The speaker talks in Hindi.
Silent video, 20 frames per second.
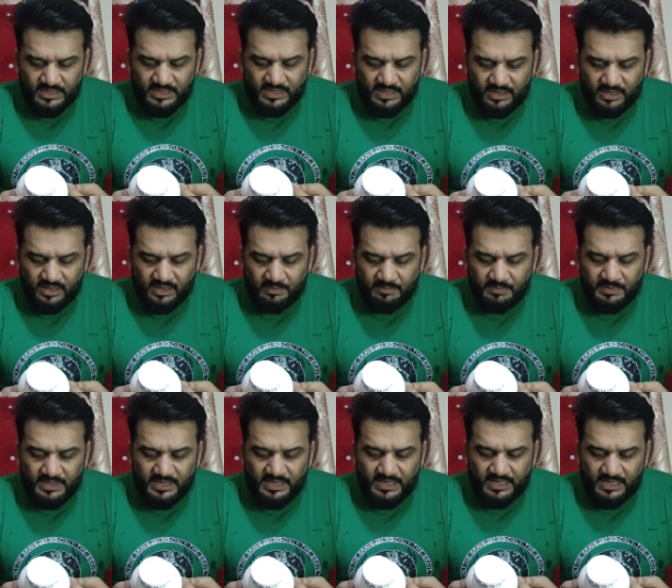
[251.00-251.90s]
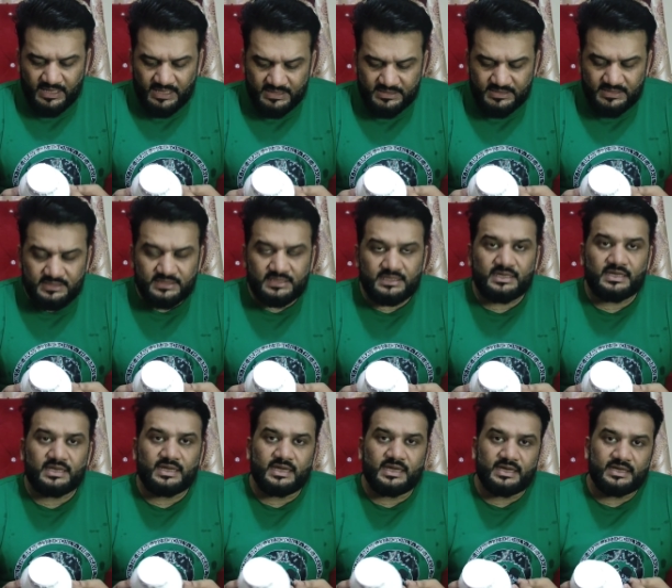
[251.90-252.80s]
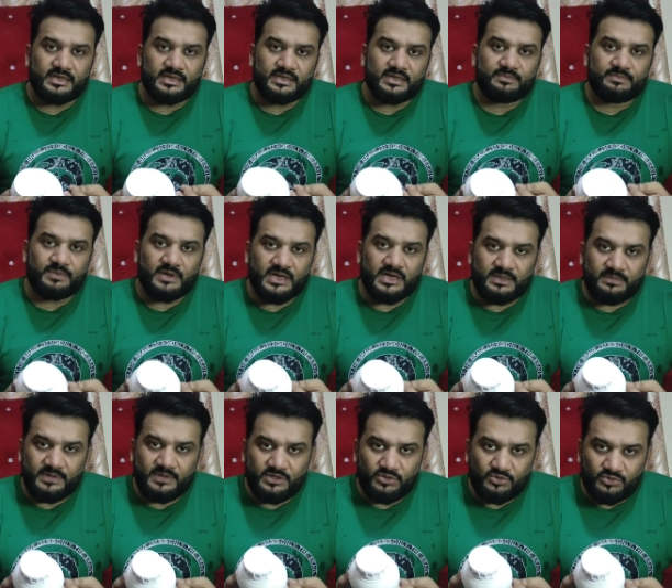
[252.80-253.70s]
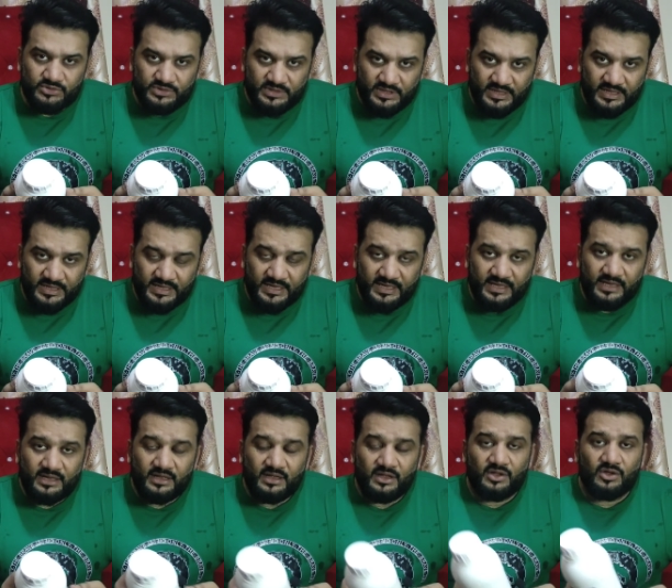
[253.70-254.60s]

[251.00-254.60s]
ये आपने एक सीसी एक लीटर पानी में यूज़ करना है